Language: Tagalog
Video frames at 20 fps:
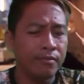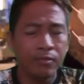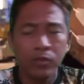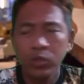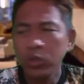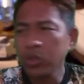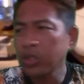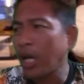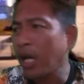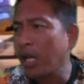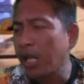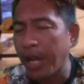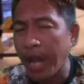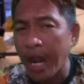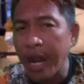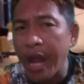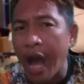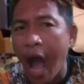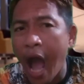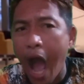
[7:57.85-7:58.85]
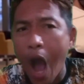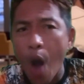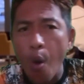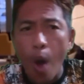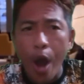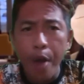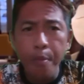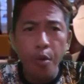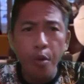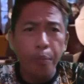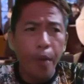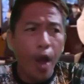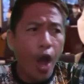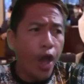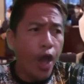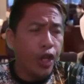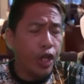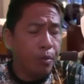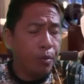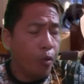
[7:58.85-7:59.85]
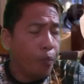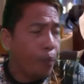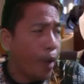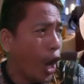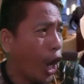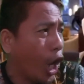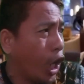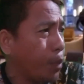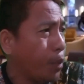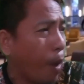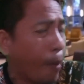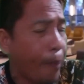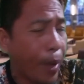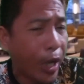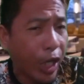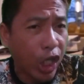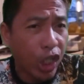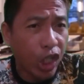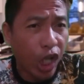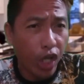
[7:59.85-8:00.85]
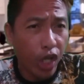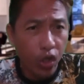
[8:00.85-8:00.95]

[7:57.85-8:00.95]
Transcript: puta na nakawan mo pa hindi mo pa ipapakita